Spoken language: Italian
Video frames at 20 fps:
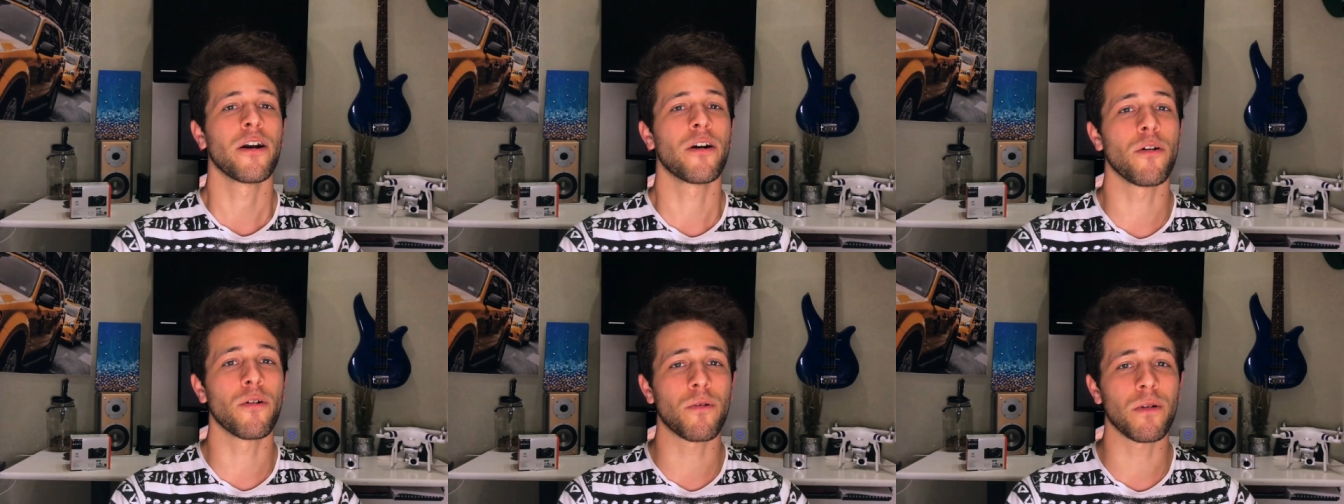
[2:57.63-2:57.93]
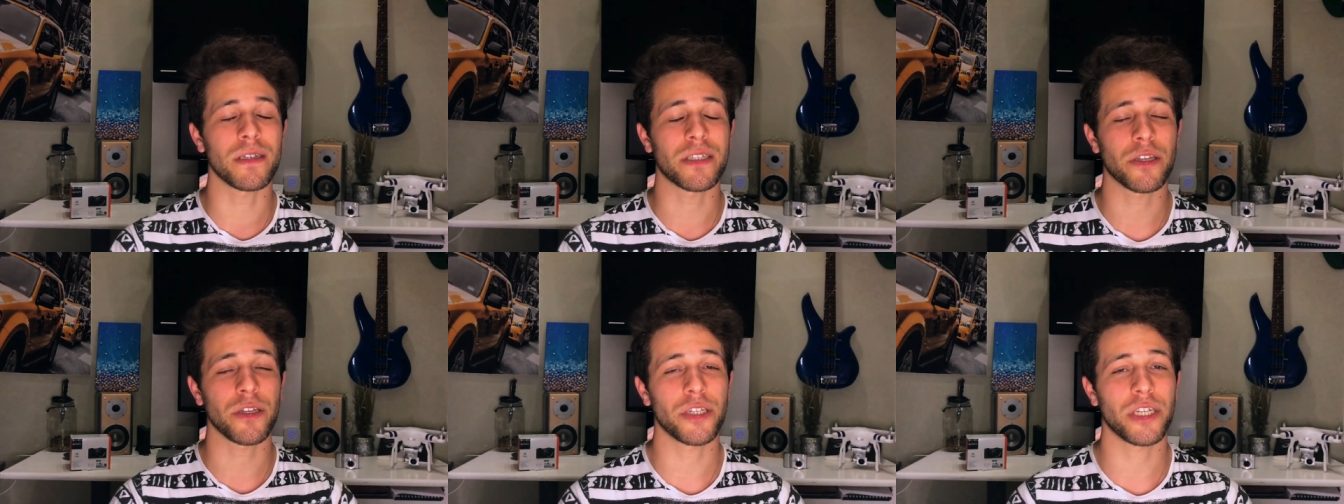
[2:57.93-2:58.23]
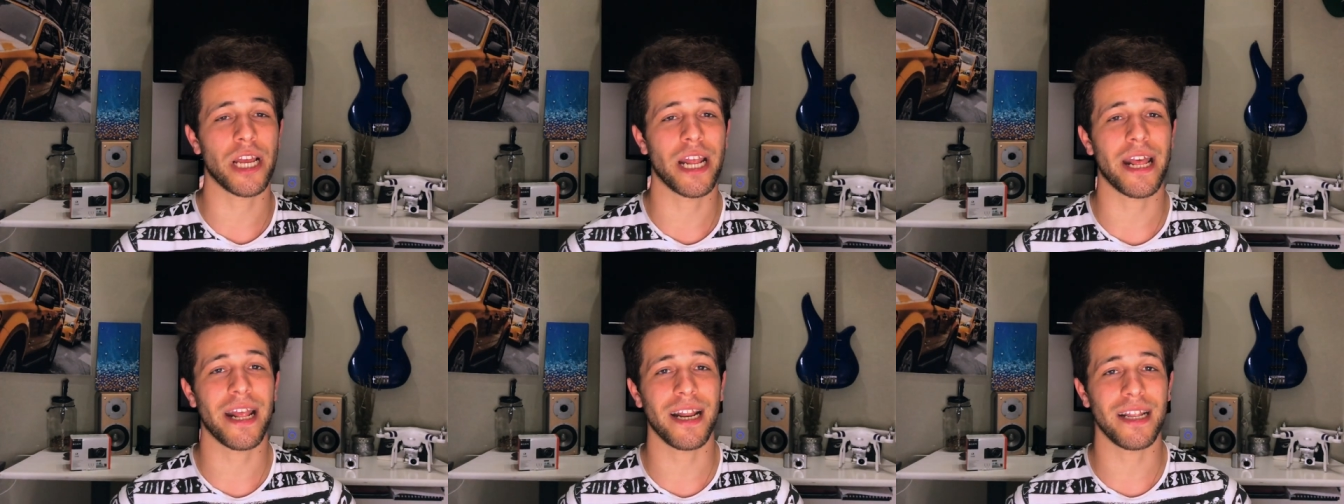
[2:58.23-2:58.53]
con questo
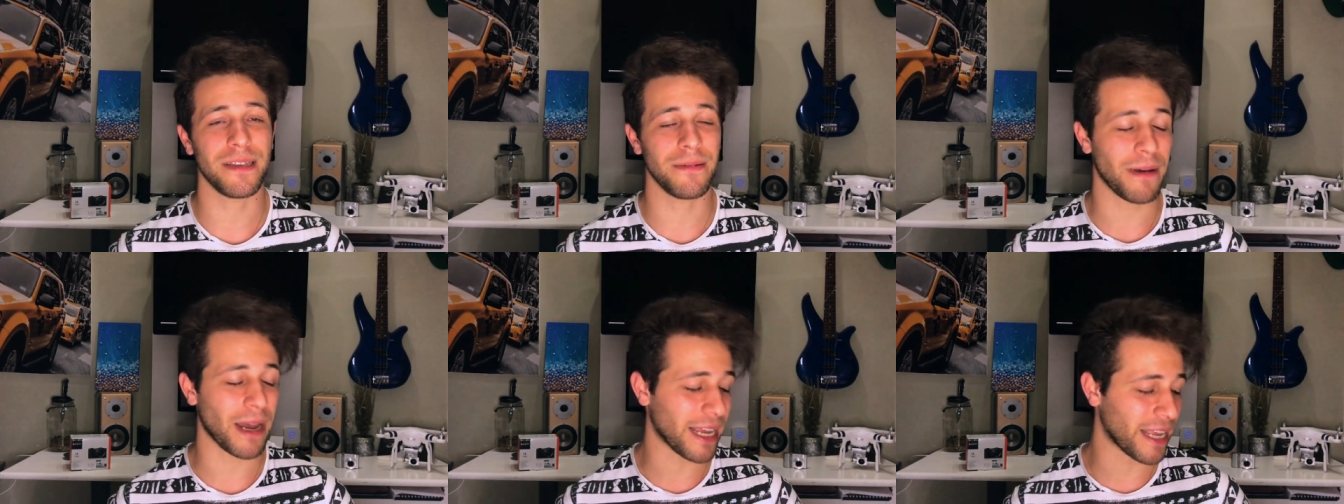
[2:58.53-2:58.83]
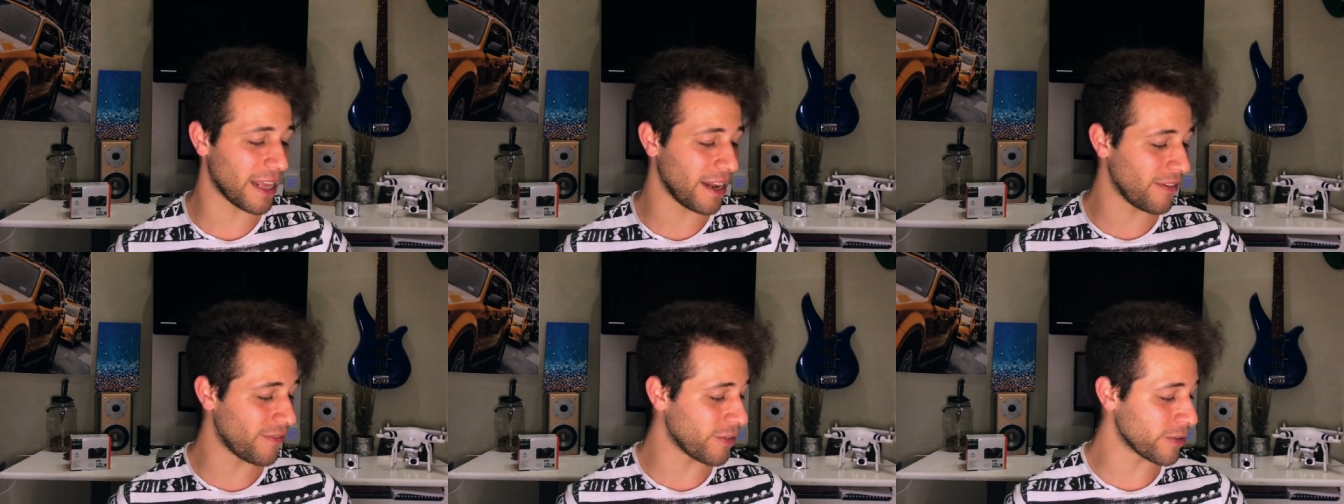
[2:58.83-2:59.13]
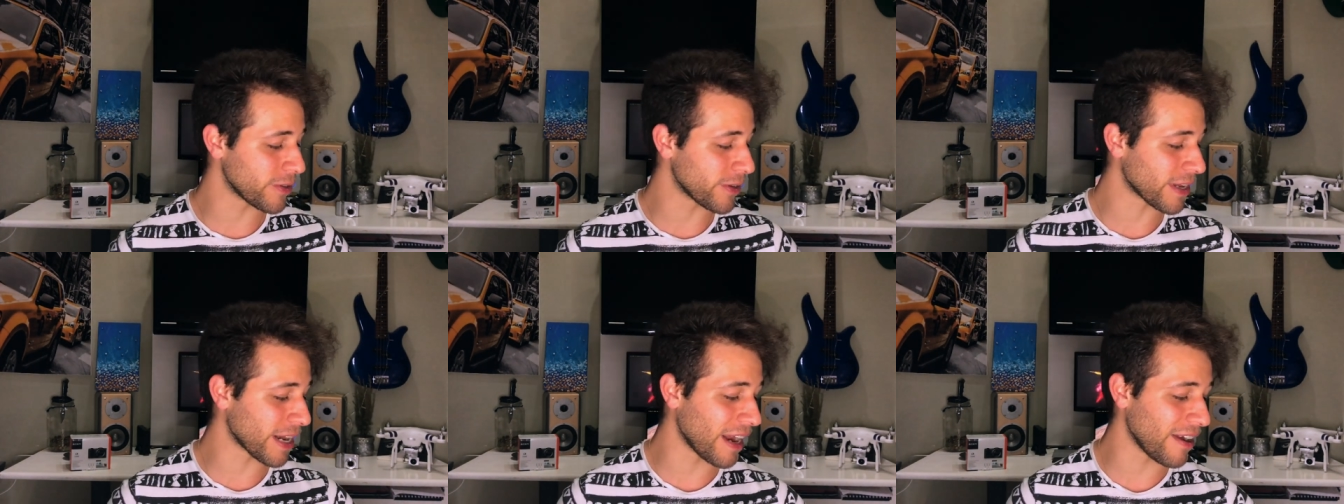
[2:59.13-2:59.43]
genere di macchine
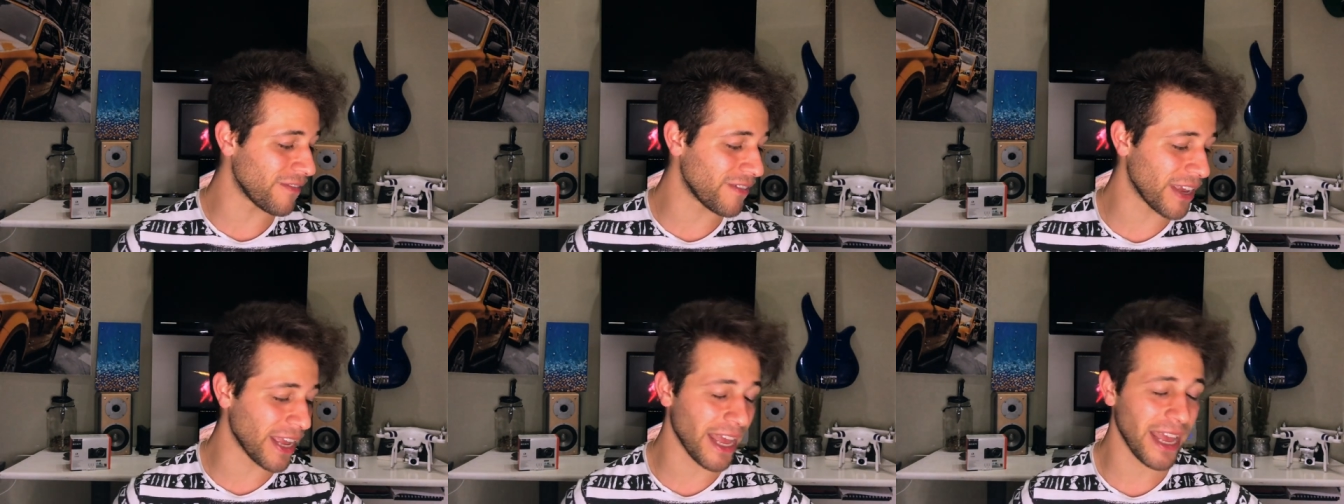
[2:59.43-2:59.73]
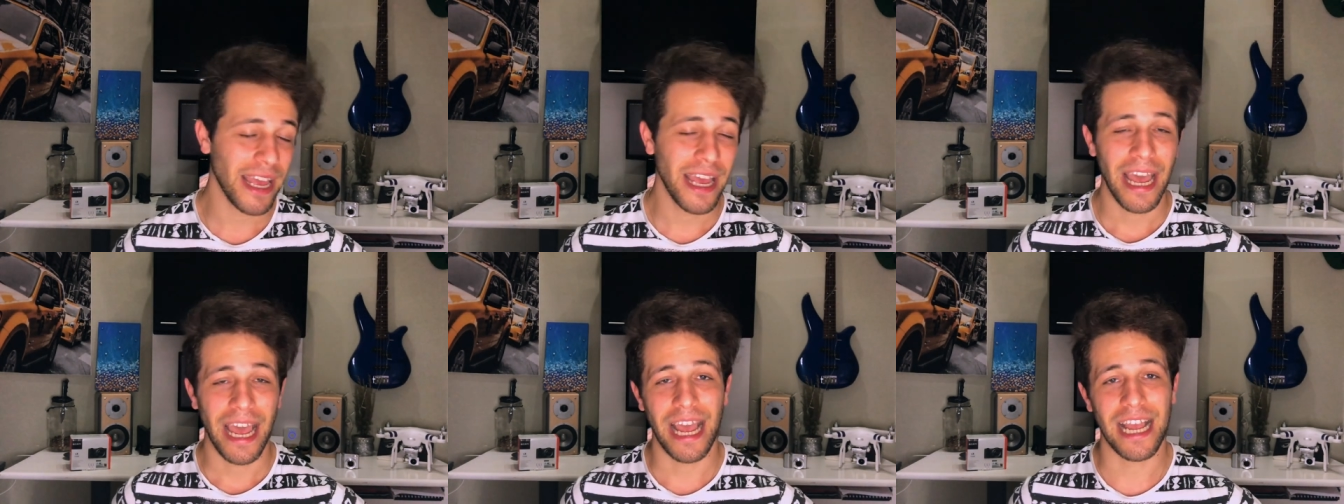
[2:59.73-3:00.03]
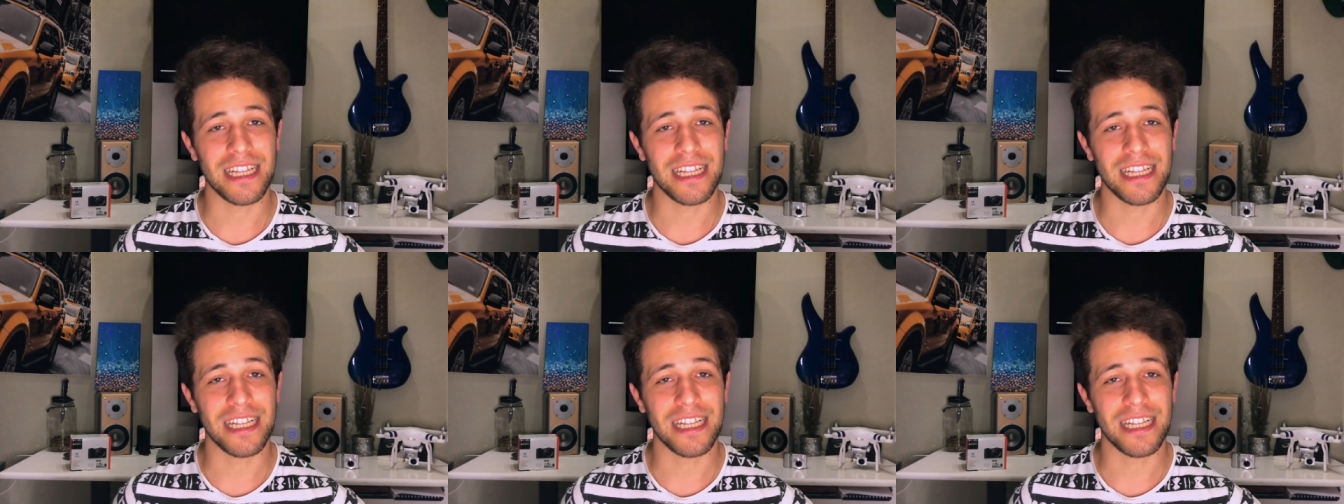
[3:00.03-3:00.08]
fotografiche.